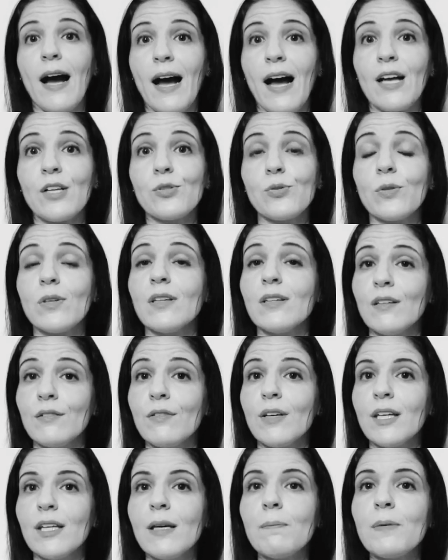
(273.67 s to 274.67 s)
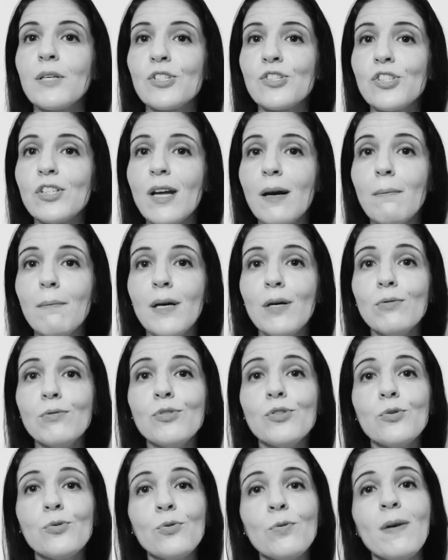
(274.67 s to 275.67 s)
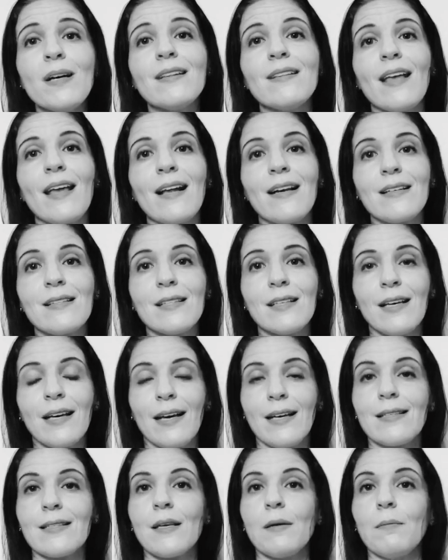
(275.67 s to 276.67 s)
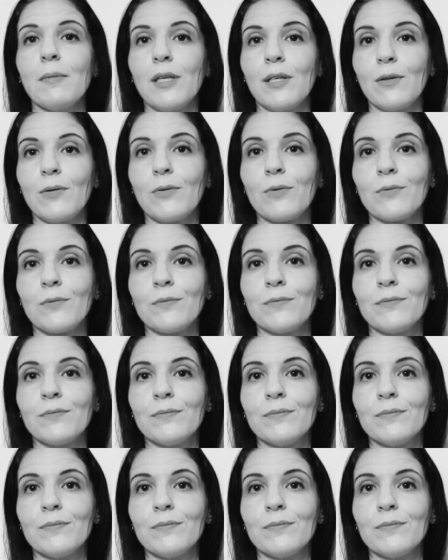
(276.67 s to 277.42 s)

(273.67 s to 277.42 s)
Acho que deveria pedir a mão de uma delas em casamento.